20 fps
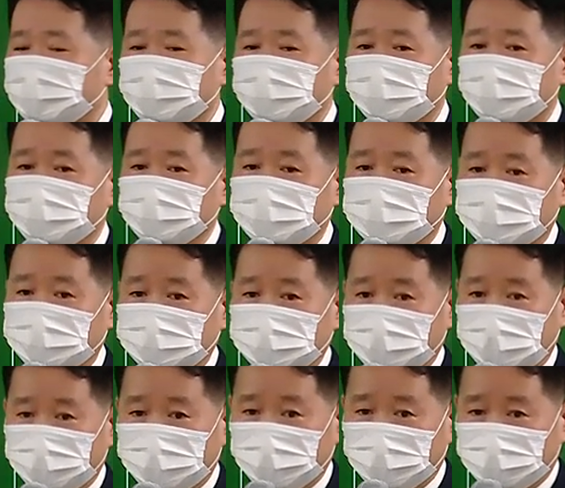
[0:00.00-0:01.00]
수업을
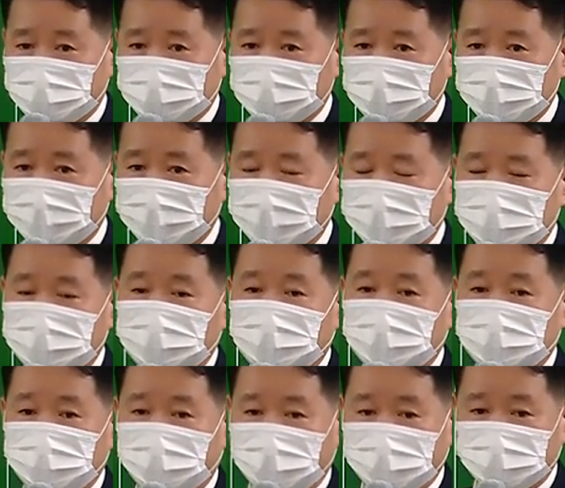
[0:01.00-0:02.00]
듣는다면 시간이
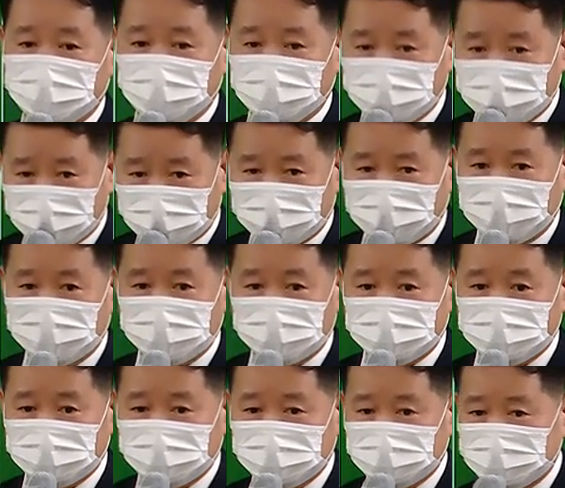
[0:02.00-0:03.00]
많이
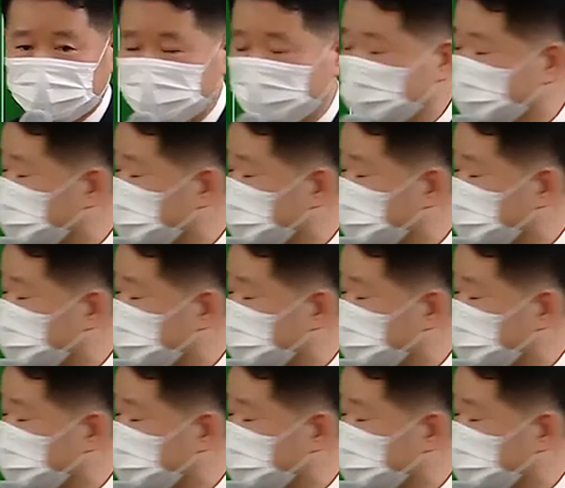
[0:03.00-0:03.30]
부족하거든요.